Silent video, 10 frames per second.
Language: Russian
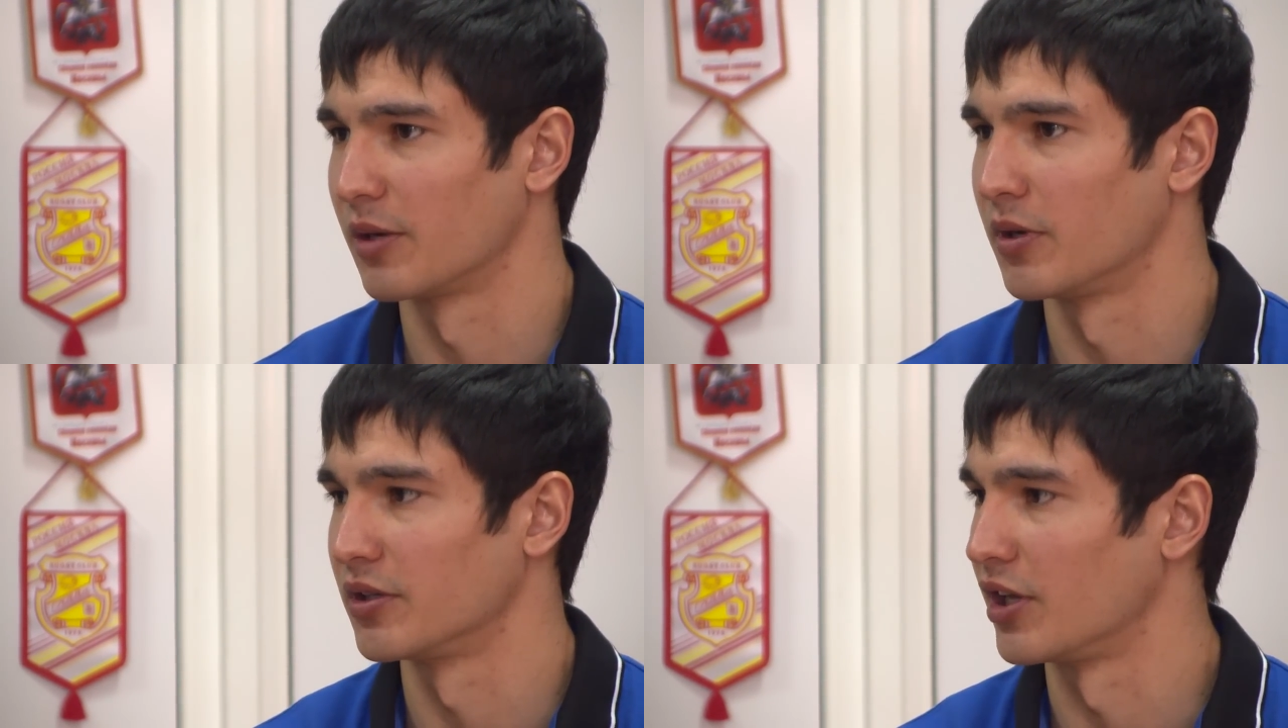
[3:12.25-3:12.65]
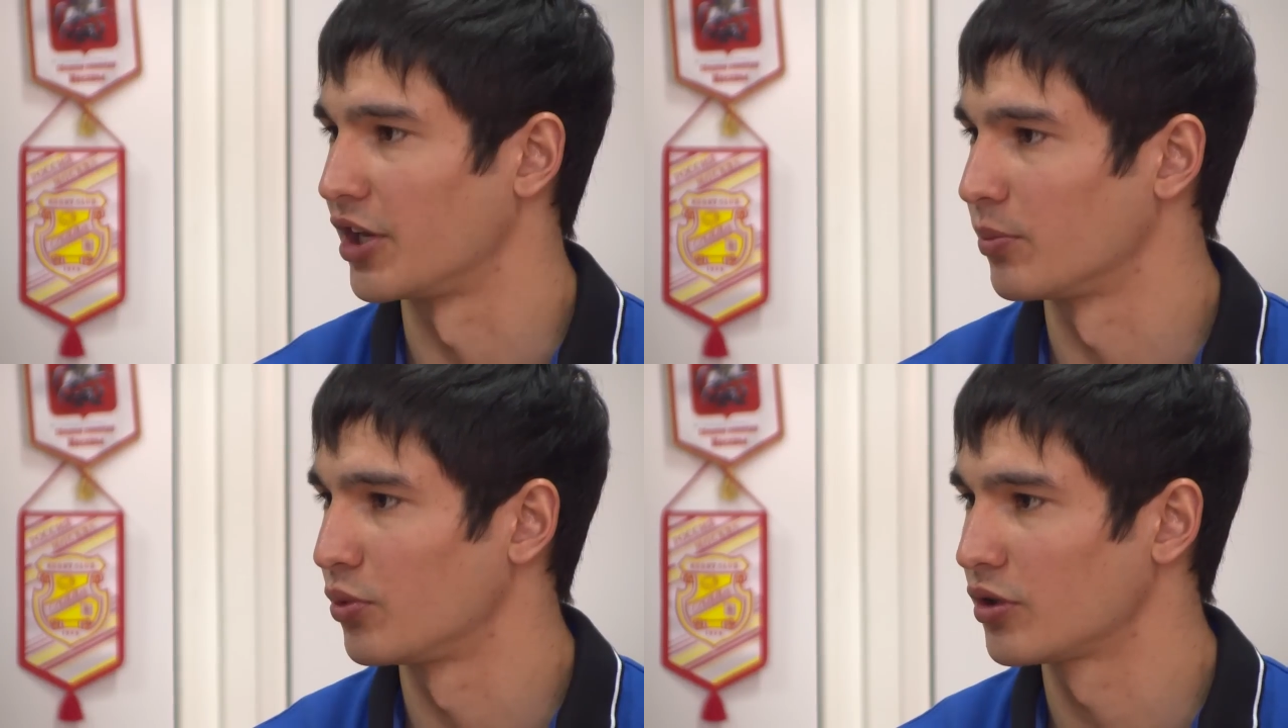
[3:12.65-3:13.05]
команды
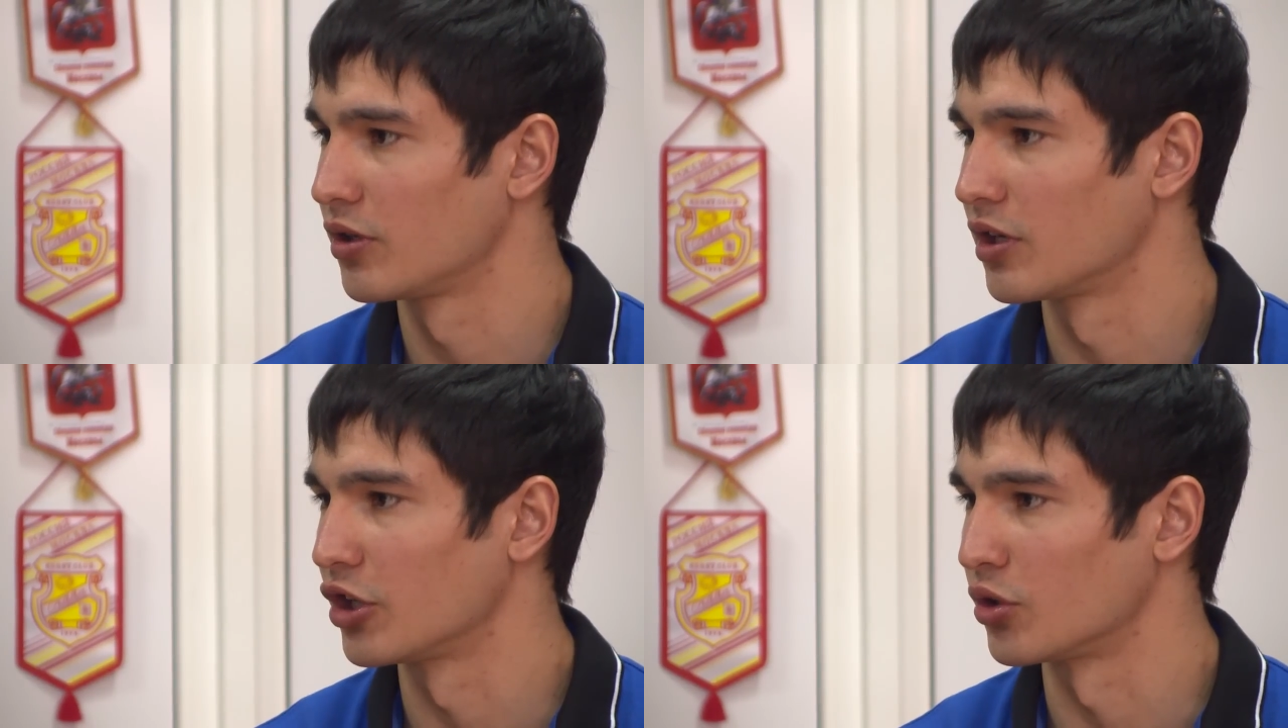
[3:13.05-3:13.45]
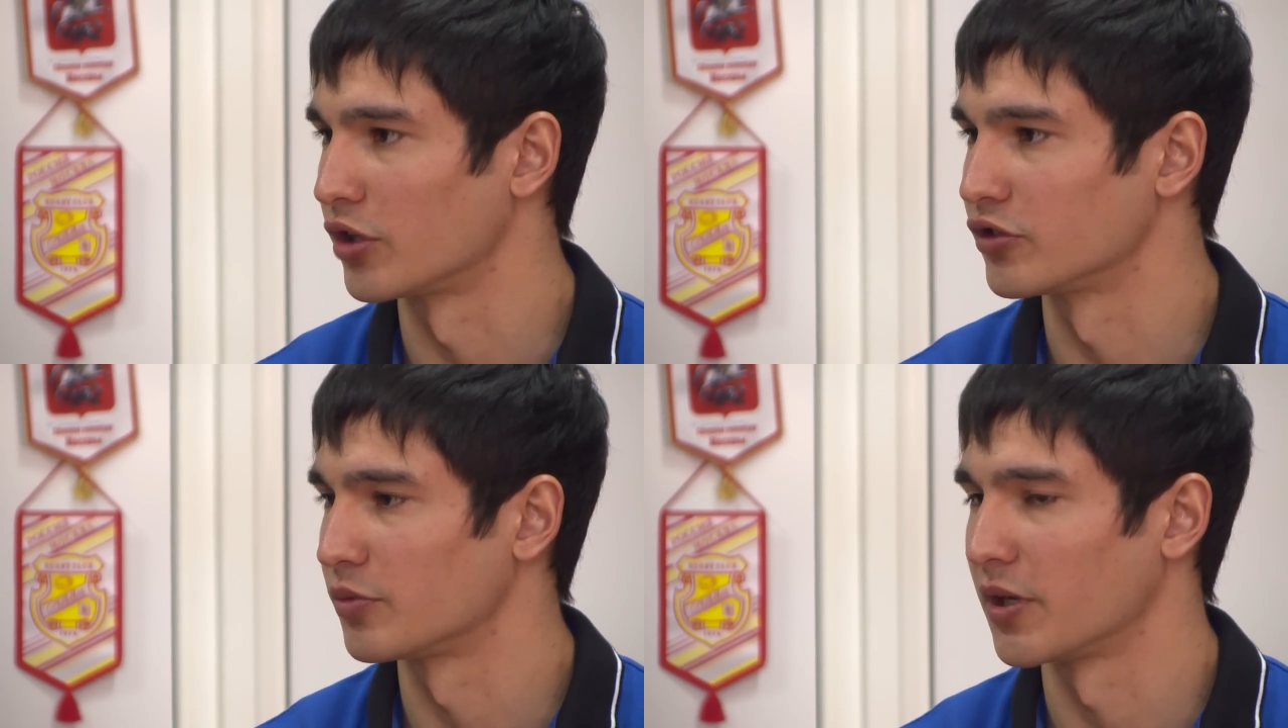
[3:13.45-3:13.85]
Оренбург,
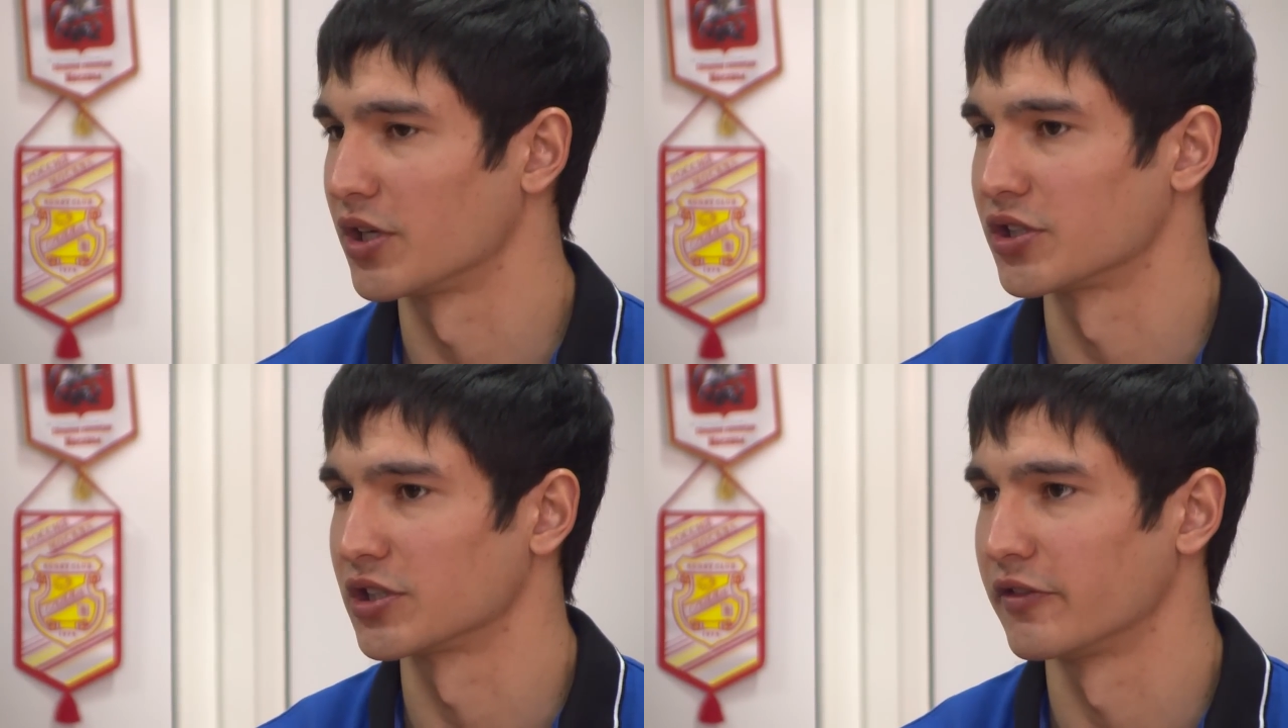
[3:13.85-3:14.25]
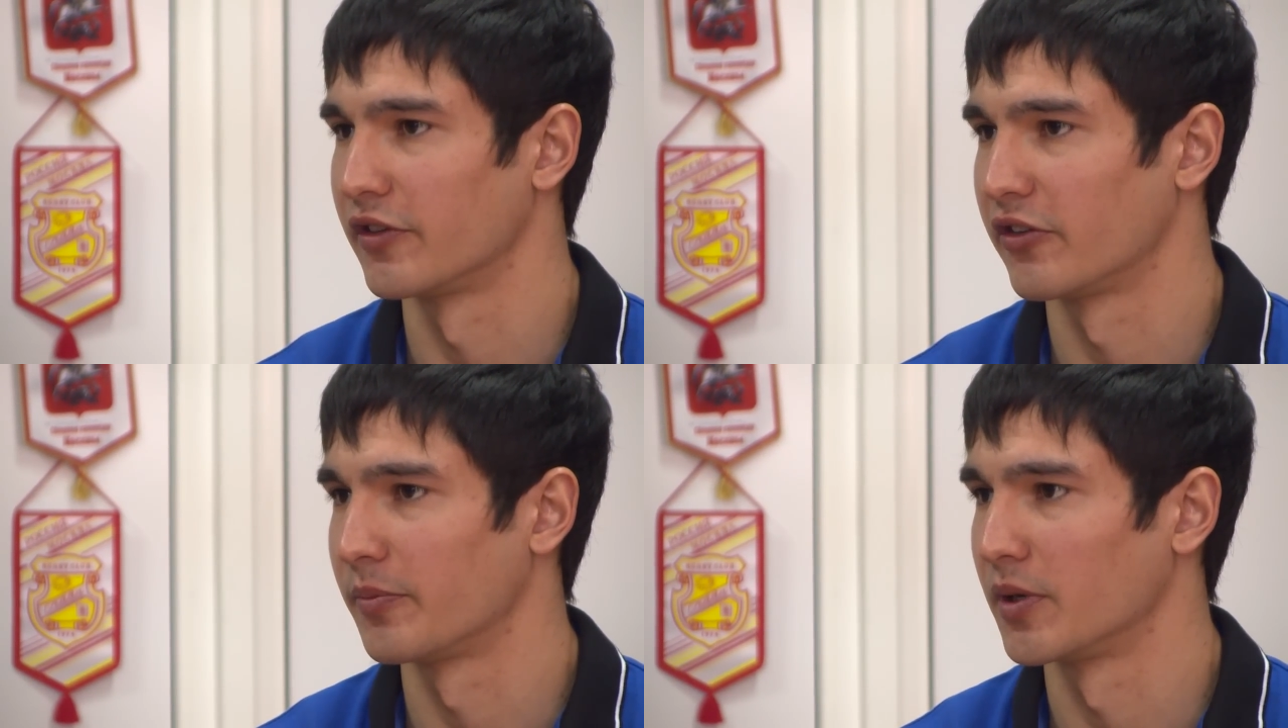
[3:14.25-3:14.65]
которые выступают сейчас
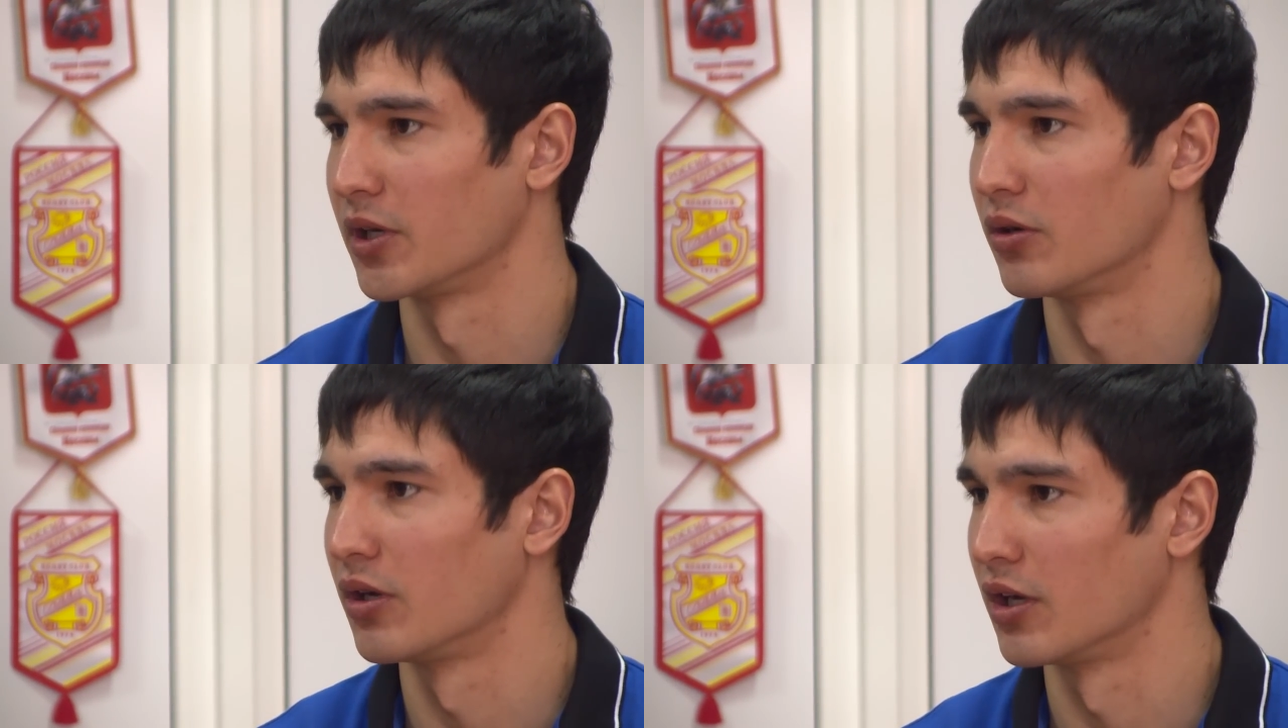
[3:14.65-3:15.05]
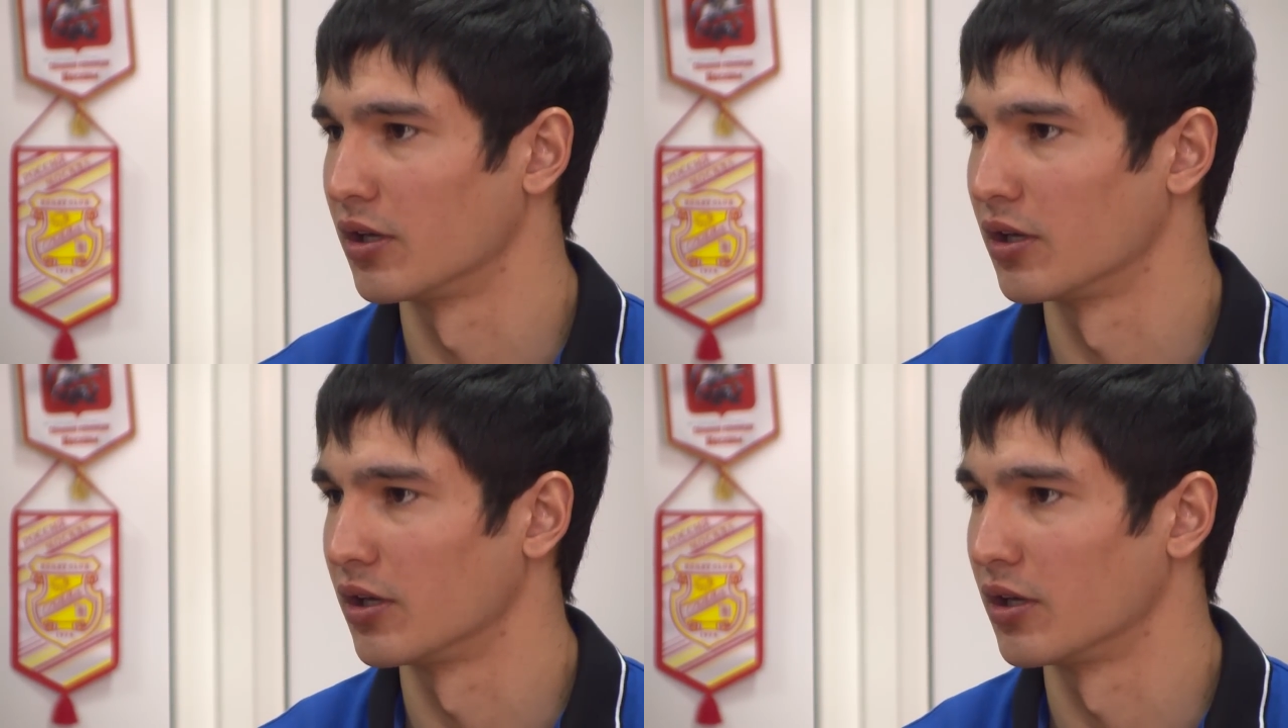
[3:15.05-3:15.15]
в РФПЛ,